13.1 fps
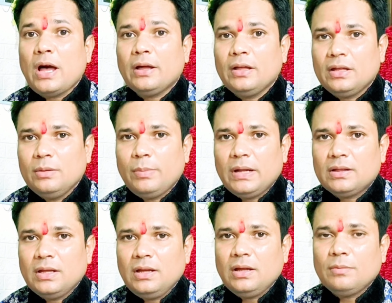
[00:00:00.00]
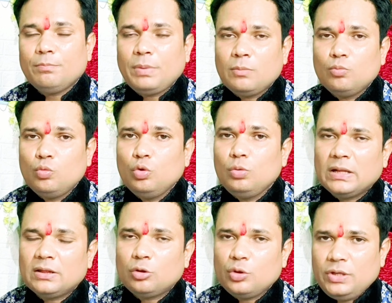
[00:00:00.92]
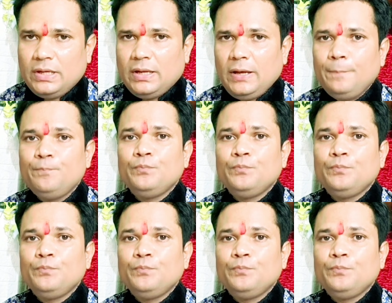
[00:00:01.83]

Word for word: आगे की बातें हैं पर मूल तो ये है